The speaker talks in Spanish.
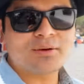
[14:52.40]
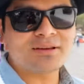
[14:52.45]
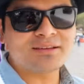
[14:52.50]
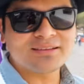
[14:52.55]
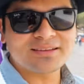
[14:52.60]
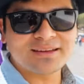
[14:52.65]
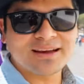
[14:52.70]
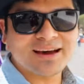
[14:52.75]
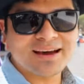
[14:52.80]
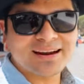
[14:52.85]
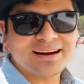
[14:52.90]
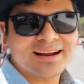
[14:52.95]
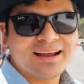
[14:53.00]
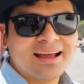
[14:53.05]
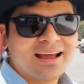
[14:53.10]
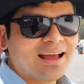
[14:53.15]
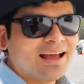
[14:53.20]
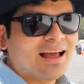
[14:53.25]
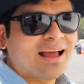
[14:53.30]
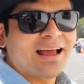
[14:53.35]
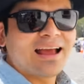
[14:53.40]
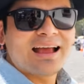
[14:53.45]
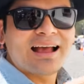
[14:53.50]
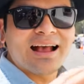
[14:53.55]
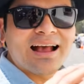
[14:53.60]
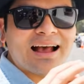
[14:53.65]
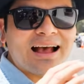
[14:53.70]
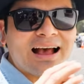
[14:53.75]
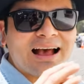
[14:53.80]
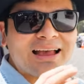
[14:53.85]
avanzar
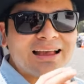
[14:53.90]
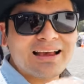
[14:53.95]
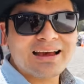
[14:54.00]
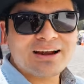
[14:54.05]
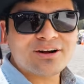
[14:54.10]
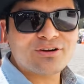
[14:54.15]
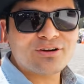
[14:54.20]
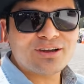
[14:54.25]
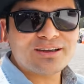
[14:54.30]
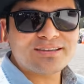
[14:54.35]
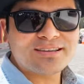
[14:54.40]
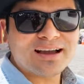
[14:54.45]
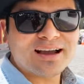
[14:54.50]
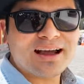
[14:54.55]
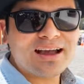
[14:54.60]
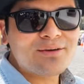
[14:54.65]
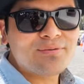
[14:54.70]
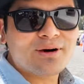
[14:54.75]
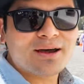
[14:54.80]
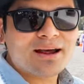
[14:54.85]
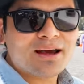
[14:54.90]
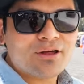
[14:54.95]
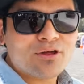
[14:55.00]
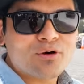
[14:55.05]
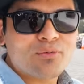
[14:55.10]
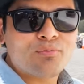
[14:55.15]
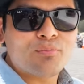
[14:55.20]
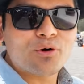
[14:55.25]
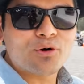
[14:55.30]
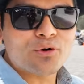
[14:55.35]
hay carros que están ahí varados
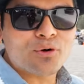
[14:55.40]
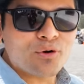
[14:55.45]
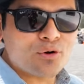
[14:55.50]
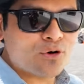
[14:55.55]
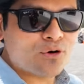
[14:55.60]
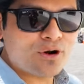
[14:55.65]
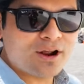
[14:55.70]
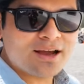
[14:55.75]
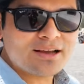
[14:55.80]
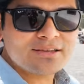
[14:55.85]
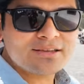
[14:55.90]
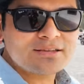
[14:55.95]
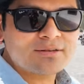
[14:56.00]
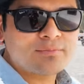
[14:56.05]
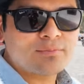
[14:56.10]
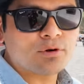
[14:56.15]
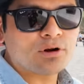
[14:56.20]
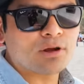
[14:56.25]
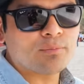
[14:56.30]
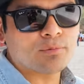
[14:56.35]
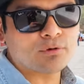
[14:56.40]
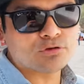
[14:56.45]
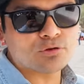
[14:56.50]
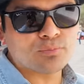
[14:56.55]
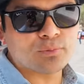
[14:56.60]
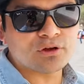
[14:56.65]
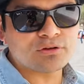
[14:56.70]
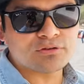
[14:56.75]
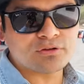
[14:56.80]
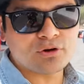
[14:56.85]
por horas, porque por
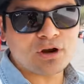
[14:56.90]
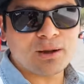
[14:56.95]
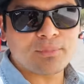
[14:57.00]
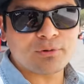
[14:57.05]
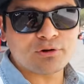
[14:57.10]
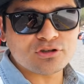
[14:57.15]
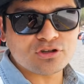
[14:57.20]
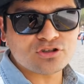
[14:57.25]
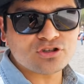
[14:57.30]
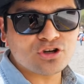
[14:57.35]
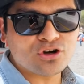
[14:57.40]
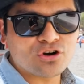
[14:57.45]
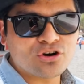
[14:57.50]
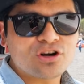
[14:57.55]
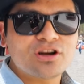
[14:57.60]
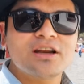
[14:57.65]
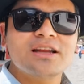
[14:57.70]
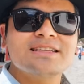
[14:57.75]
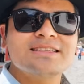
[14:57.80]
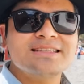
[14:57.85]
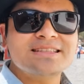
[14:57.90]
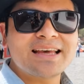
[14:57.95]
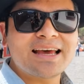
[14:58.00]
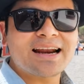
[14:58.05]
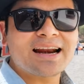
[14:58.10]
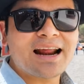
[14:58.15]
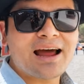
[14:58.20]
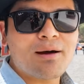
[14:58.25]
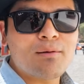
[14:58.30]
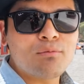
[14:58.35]
supuesto la procesión
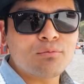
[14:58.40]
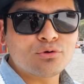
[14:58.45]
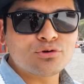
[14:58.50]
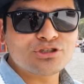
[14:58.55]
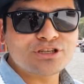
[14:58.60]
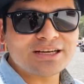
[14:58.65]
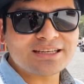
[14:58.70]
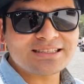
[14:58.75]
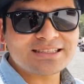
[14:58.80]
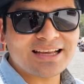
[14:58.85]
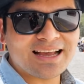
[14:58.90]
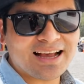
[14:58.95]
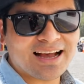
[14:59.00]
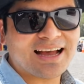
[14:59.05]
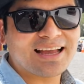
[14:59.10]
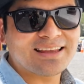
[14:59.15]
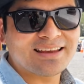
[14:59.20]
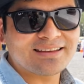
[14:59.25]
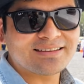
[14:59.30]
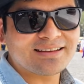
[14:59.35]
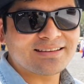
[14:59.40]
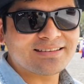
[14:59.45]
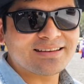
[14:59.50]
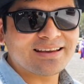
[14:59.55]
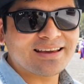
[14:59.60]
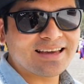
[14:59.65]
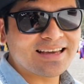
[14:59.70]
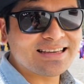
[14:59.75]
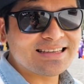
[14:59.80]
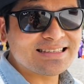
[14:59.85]
cierra muchas calles. Así
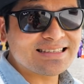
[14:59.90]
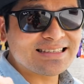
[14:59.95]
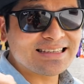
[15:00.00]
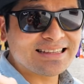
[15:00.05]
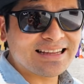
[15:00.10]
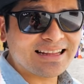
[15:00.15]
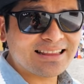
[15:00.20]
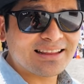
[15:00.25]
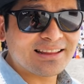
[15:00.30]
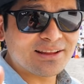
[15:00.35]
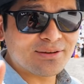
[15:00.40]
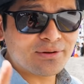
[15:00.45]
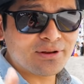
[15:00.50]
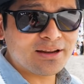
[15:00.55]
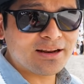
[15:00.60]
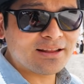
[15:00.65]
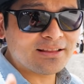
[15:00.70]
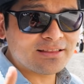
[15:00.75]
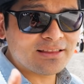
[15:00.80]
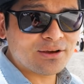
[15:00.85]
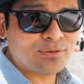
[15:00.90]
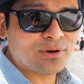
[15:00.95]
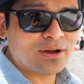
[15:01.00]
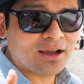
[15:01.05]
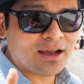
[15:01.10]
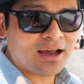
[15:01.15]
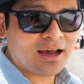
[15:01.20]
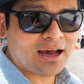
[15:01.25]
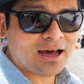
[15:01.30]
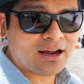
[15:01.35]
que si tratan de venir a Antigua
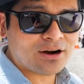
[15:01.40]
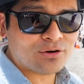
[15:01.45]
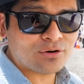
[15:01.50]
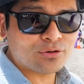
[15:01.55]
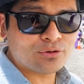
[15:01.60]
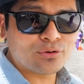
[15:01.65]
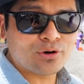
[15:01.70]
en carro